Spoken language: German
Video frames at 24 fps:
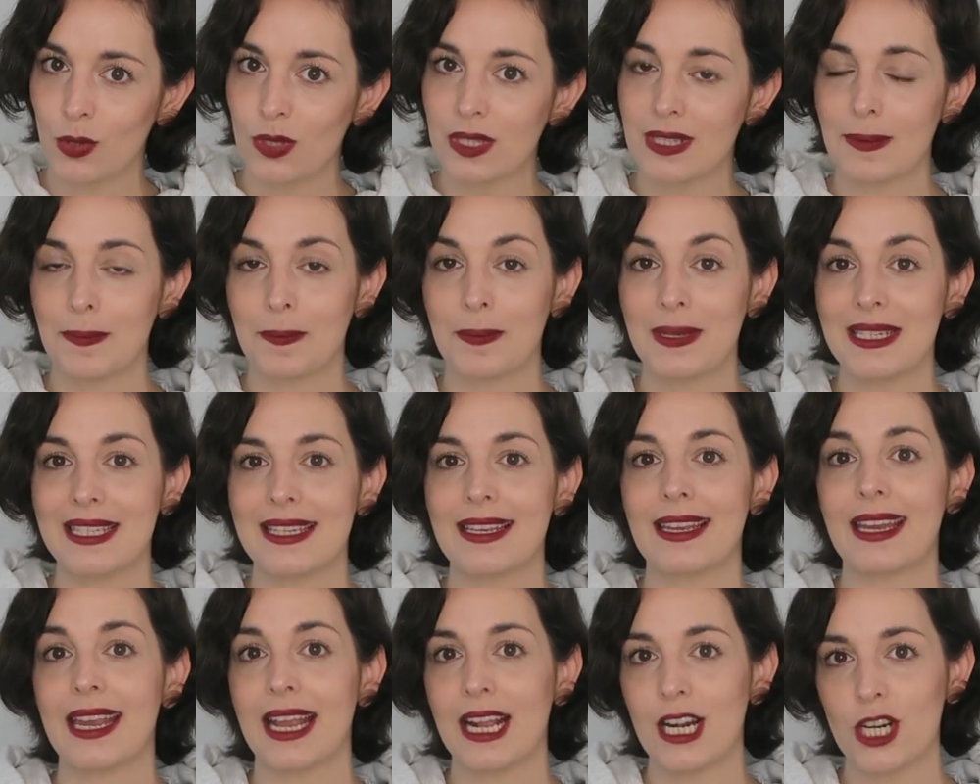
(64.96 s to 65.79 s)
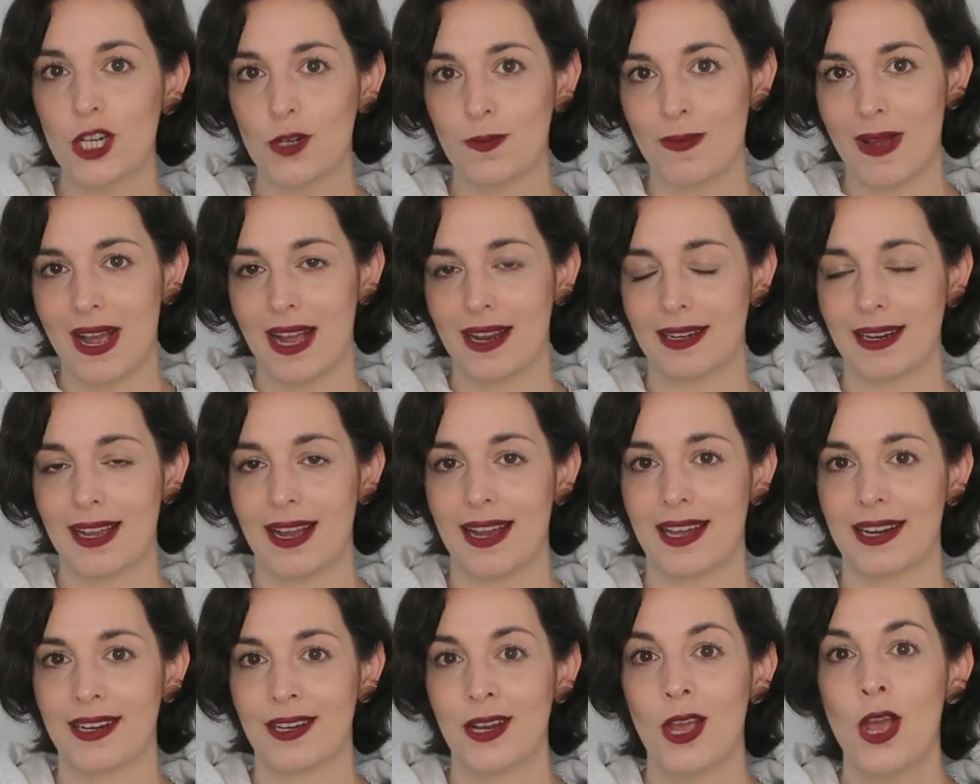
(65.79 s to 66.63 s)
muss, ein bisschen Geld sparen
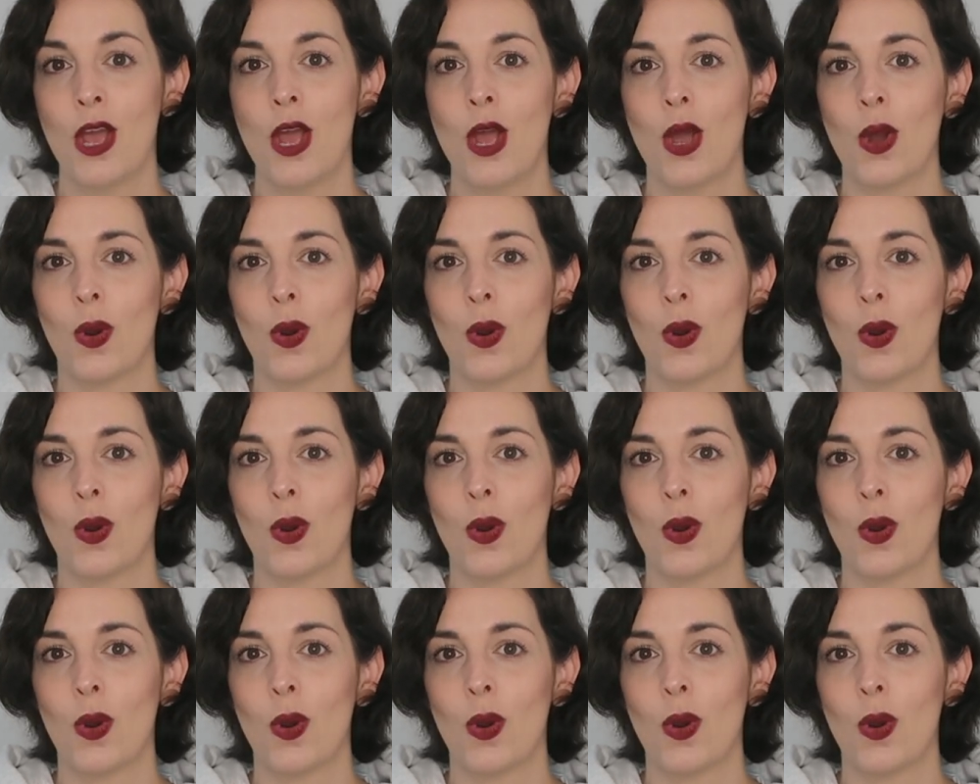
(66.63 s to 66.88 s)
kann.